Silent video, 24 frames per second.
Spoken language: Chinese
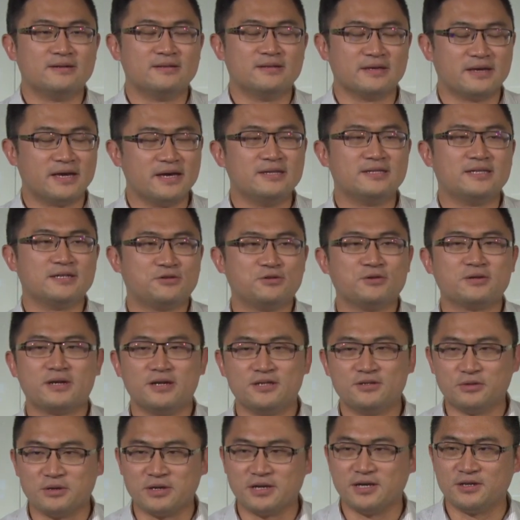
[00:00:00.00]
你可以继续跟
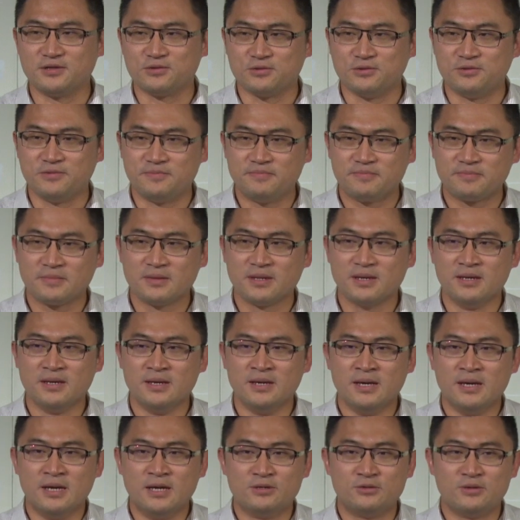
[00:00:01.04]
随耶稣。
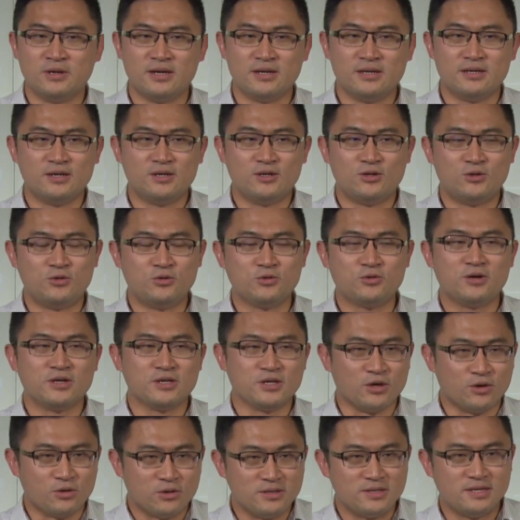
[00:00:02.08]
所以，如果
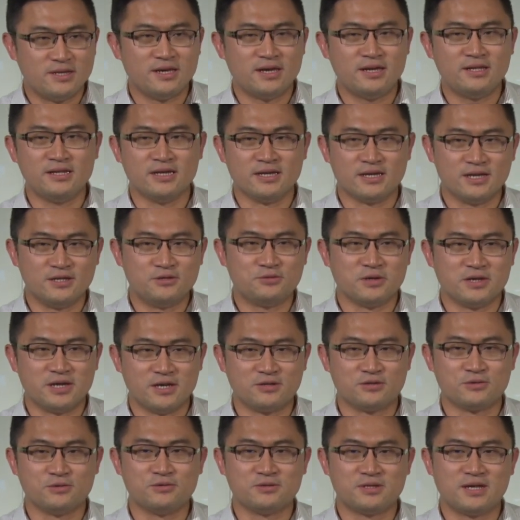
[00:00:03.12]
有一天你跟随耶
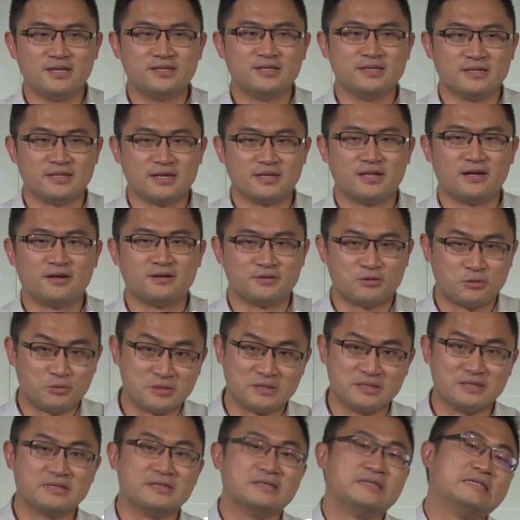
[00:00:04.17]
稣，但是你得到的东
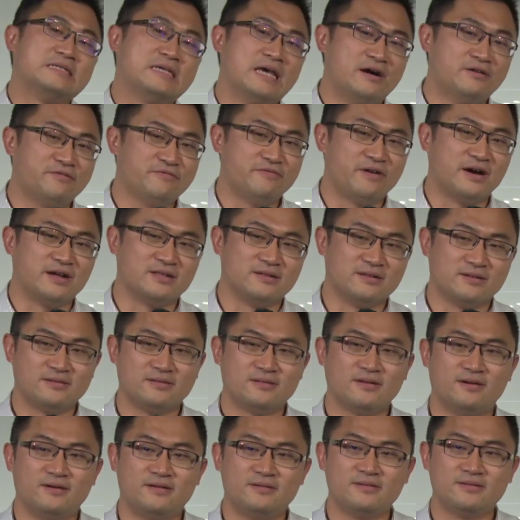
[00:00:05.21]
西是相反的
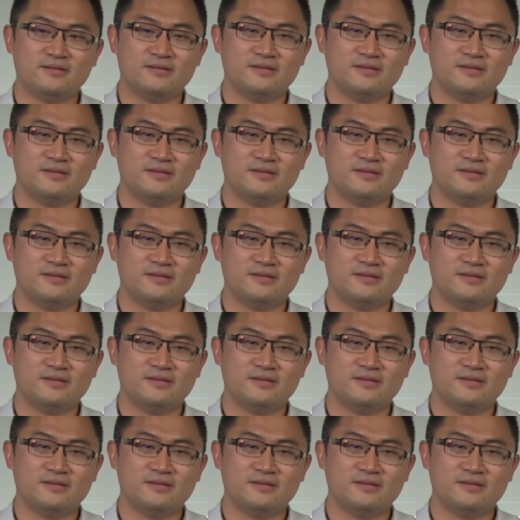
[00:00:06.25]
哦，